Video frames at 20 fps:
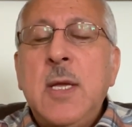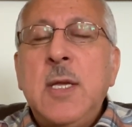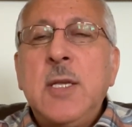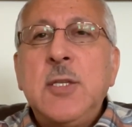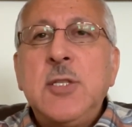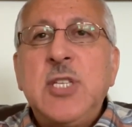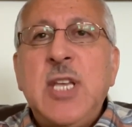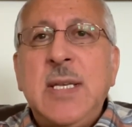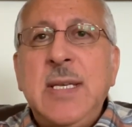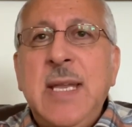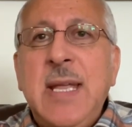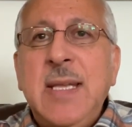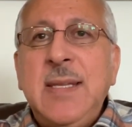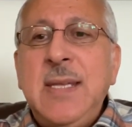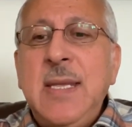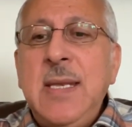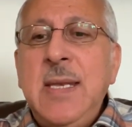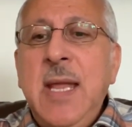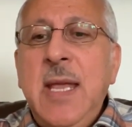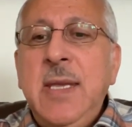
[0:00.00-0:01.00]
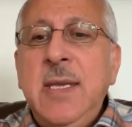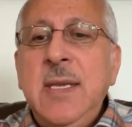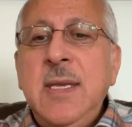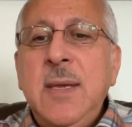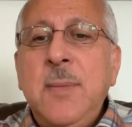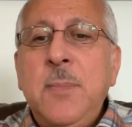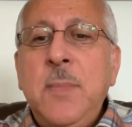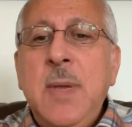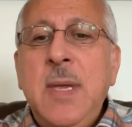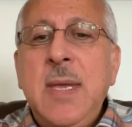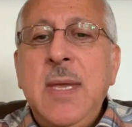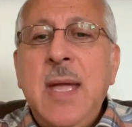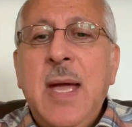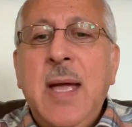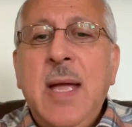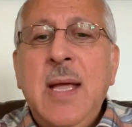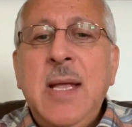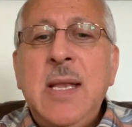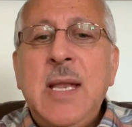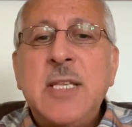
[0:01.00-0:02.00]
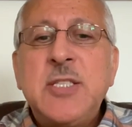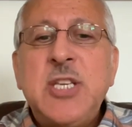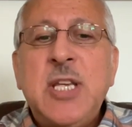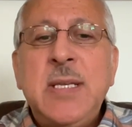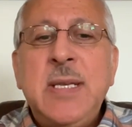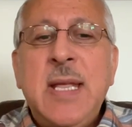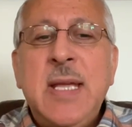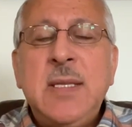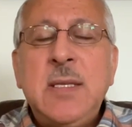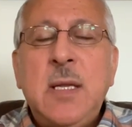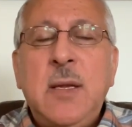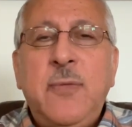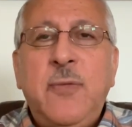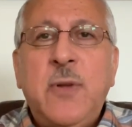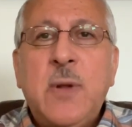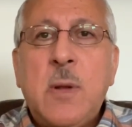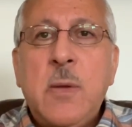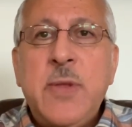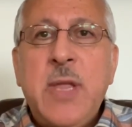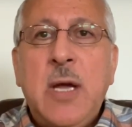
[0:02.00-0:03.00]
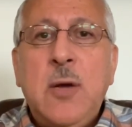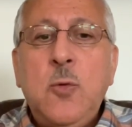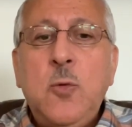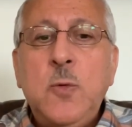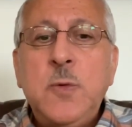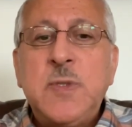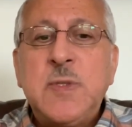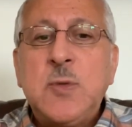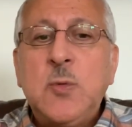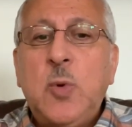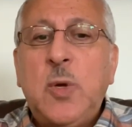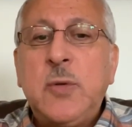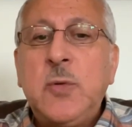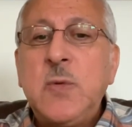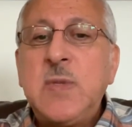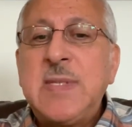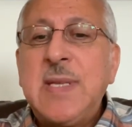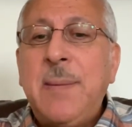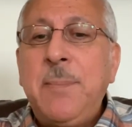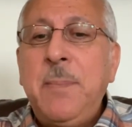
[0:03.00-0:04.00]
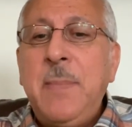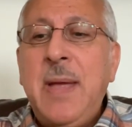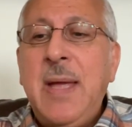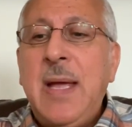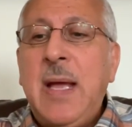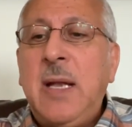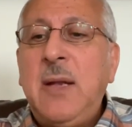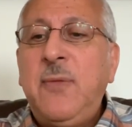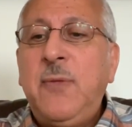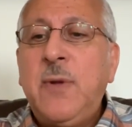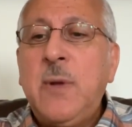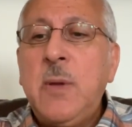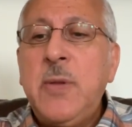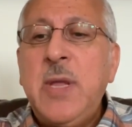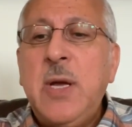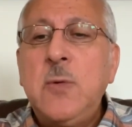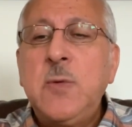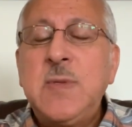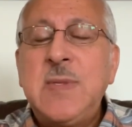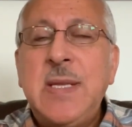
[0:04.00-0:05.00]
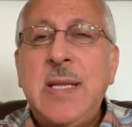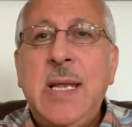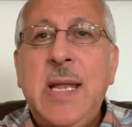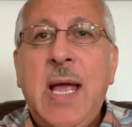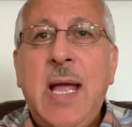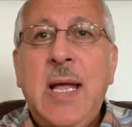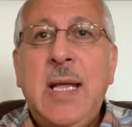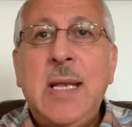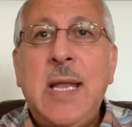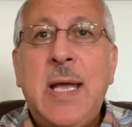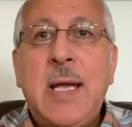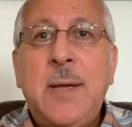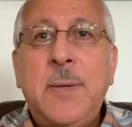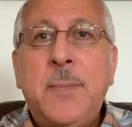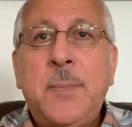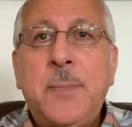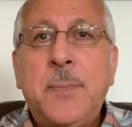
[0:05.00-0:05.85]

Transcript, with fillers: جنات النعيم هي أعلى جنات الفردوس وتسمى الفردوس الأعلى.